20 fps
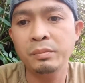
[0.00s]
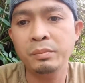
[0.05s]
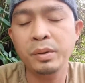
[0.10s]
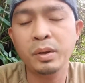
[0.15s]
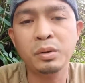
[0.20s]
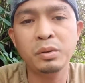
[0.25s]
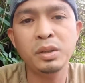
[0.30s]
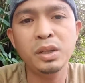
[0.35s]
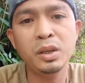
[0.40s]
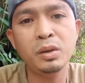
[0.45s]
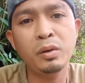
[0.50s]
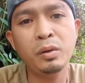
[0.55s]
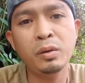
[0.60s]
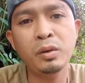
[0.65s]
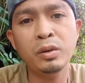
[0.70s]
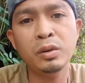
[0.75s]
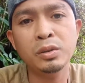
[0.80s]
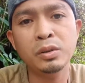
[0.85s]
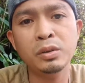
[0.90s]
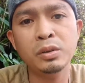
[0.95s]
pero hindi
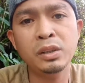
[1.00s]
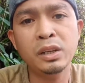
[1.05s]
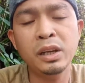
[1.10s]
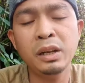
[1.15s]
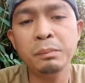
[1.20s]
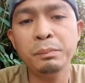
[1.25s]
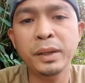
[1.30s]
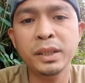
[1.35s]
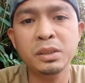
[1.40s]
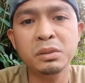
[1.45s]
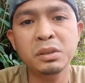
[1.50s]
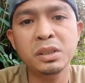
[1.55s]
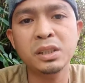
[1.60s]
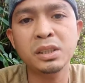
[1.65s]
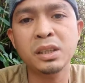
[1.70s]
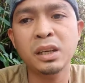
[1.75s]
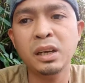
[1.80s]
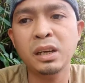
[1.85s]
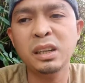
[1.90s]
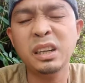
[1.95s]
ko nilipat yung
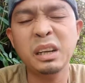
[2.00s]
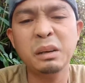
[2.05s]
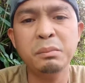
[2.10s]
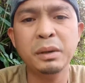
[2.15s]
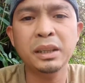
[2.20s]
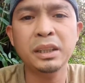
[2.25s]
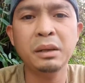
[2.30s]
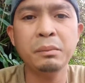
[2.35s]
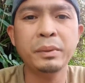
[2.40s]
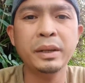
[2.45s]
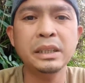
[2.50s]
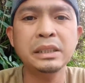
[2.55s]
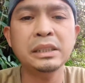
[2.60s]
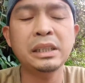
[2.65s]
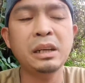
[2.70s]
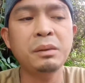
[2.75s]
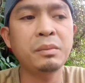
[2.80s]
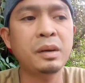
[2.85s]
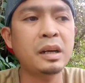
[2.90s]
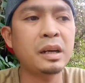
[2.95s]
isa, nagbati pa rin
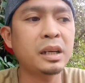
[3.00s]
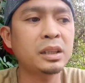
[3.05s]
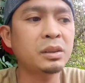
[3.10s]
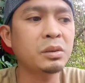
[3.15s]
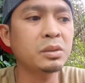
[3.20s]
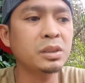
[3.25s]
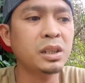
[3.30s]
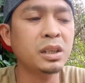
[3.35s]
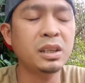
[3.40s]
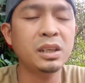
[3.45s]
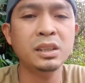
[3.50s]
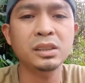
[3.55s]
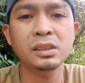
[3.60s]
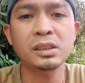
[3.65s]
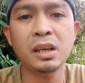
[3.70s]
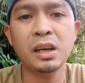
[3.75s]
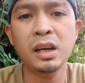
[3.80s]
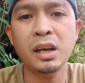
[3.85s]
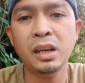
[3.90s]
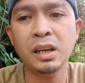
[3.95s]
sila mga katoks hanggang
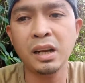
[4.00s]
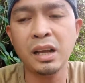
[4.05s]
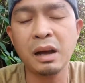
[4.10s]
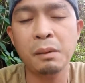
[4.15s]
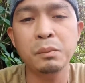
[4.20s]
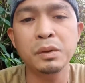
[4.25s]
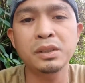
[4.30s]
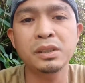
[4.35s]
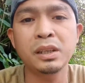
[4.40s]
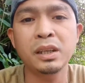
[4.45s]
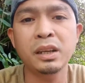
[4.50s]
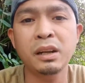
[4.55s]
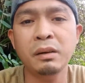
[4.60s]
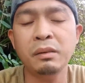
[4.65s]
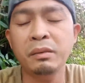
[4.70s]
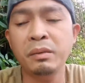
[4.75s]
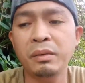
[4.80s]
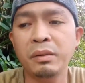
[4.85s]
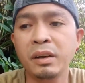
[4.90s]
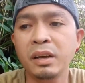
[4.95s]
sa nag-abot sila
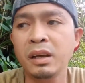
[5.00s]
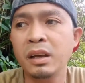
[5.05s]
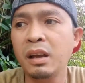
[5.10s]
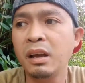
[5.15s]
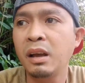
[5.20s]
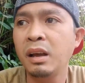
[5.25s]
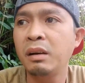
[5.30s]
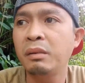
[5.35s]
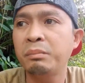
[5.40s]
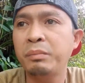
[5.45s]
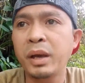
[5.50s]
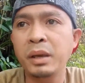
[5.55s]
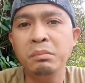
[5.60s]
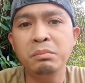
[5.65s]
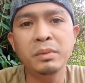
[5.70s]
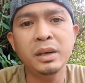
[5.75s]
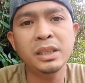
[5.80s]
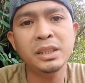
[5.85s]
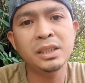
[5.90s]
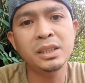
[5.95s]
ng
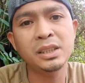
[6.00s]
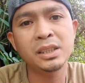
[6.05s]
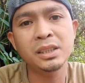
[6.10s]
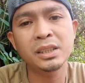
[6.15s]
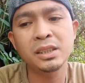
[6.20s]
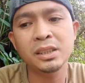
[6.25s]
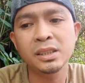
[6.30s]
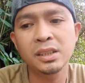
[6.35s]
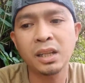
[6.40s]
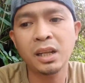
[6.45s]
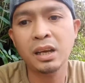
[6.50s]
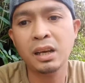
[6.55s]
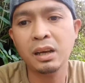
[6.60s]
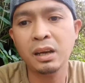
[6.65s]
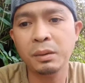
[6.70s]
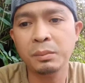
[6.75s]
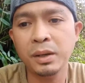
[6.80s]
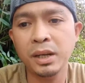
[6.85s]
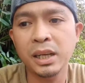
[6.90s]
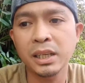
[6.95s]
5 months
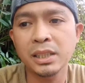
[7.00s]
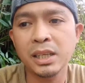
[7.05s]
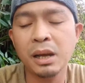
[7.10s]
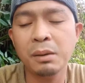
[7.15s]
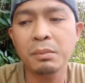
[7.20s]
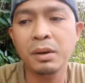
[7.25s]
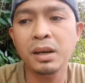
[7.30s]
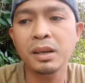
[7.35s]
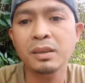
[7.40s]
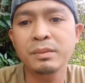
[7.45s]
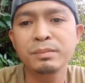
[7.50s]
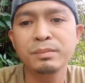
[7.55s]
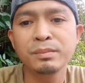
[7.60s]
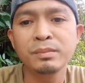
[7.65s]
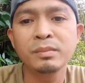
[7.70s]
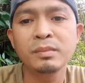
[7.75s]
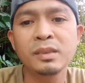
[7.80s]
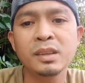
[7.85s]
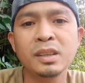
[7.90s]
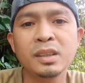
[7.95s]
na magkasama.
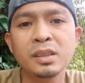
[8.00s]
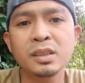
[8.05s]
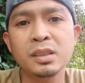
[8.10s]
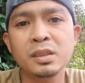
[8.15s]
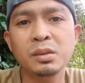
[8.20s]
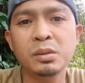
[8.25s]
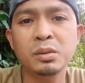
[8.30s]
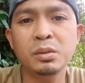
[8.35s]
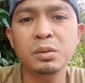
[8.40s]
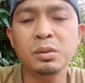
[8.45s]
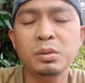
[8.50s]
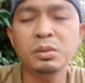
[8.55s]
So